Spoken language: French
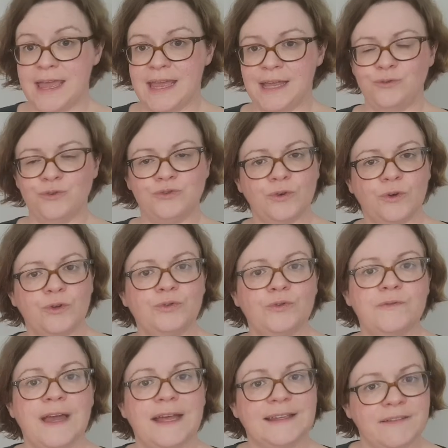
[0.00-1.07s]
et de se
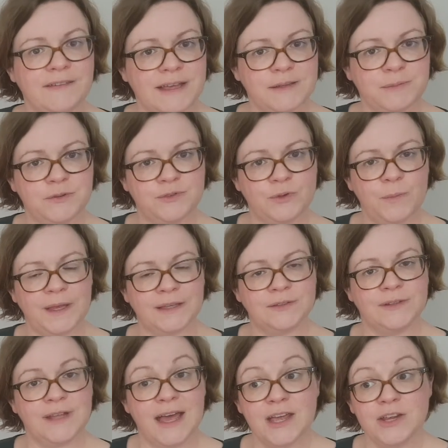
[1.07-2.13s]
retrouver à travers ce
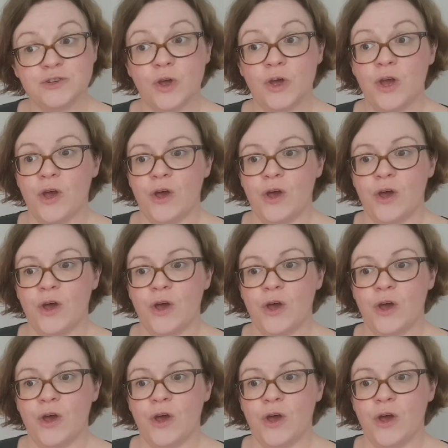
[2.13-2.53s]
personnage,